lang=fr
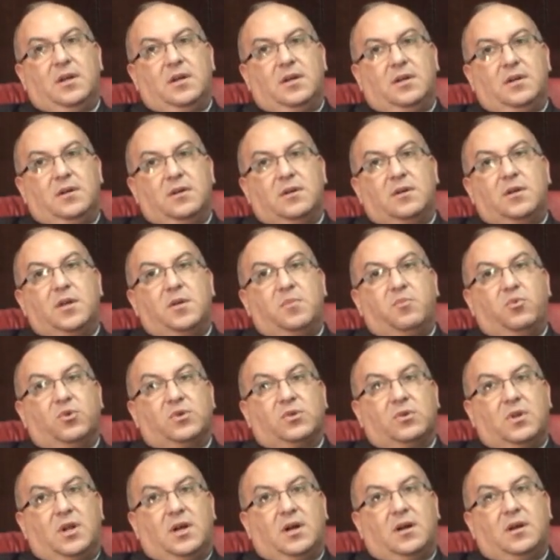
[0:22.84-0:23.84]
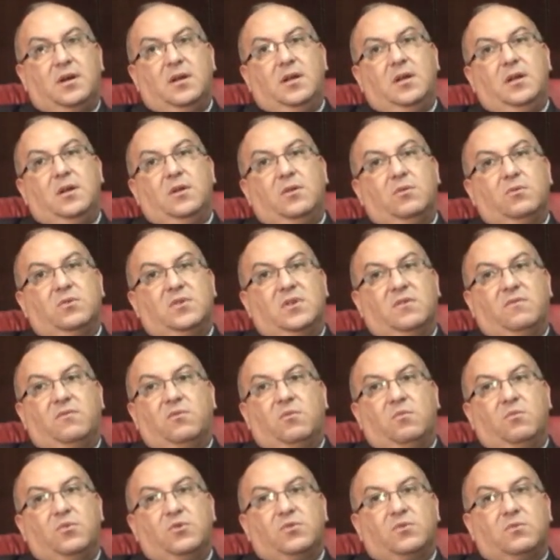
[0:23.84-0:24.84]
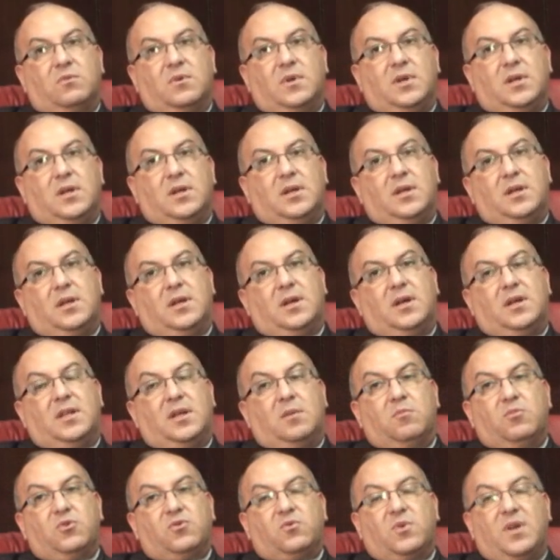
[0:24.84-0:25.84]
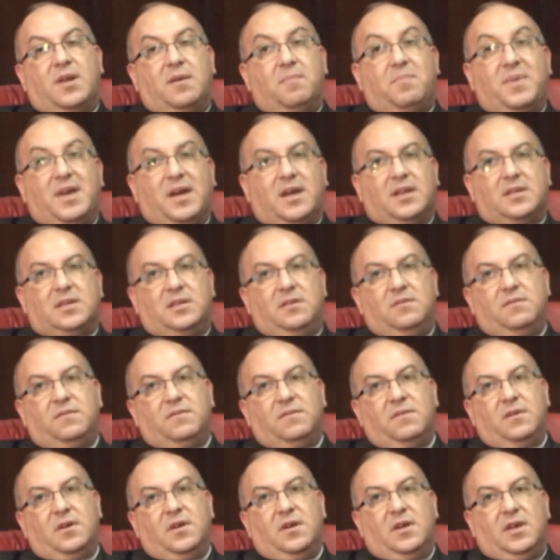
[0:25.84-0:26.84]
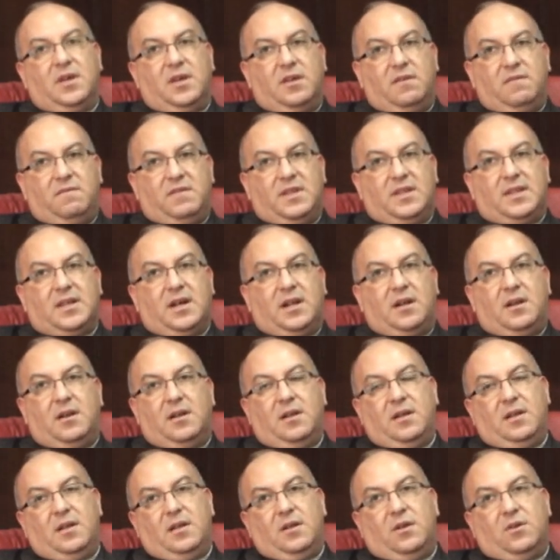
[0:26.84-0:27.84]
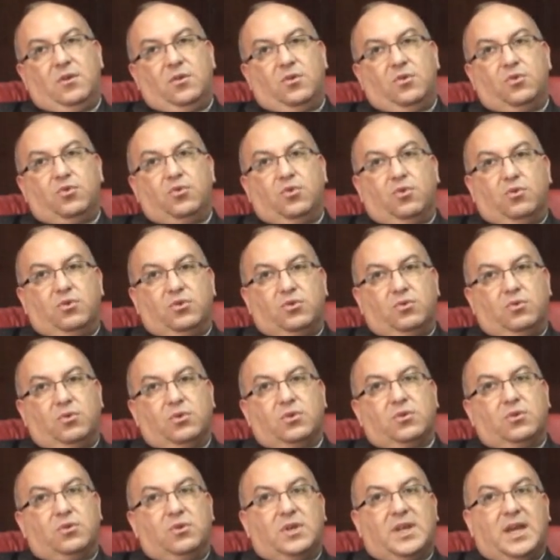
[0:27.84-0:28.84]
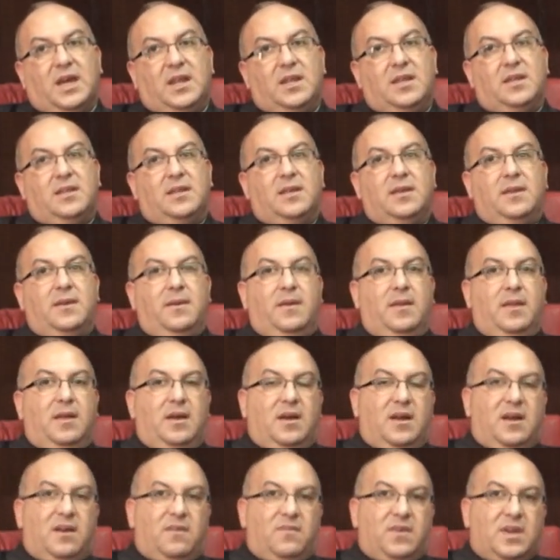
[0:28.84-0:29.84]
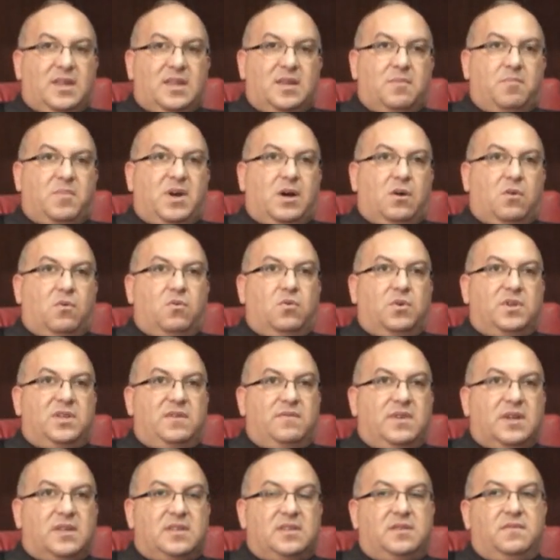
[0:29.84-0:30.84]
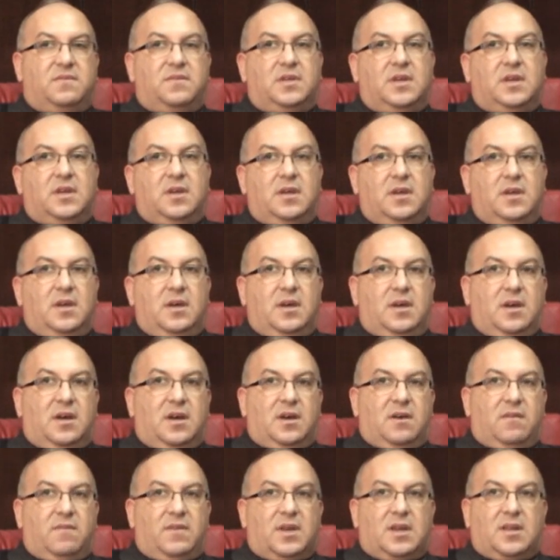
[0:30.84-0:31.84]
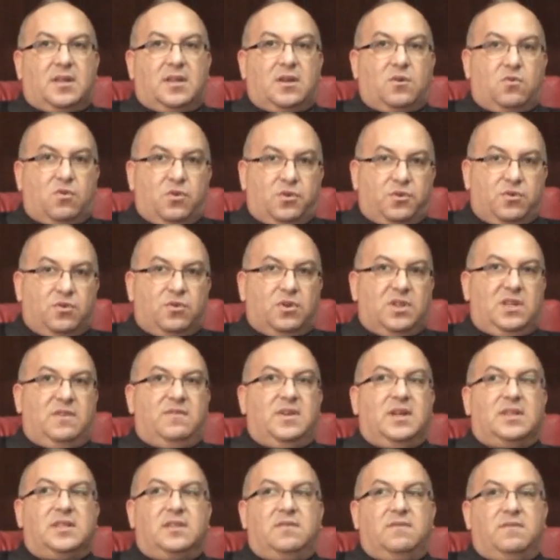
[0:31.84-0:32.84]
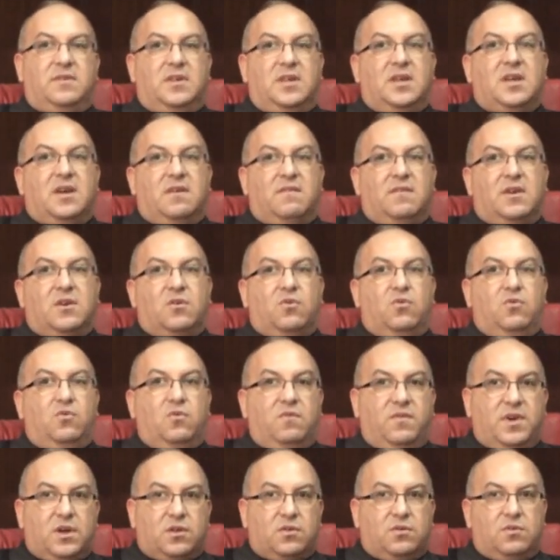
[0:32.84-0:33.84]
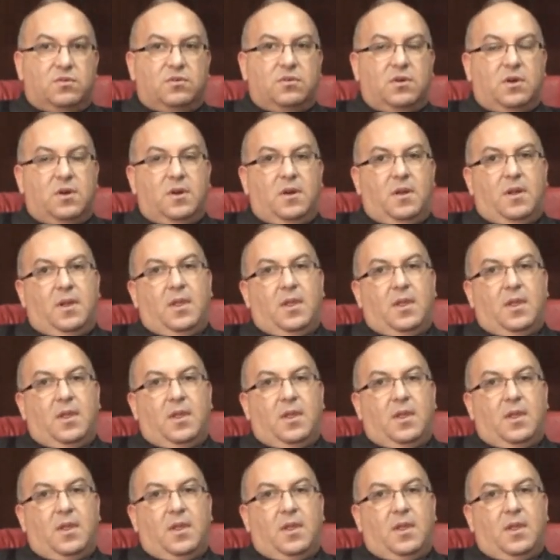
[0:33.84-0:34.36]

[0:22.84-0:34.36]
Euh, et pour cela, nous avons besoin, un besoin impératif et vital de ressources de qualité, avec des parcours diversifiés, avec des cultures diversifiées, avec une ouverture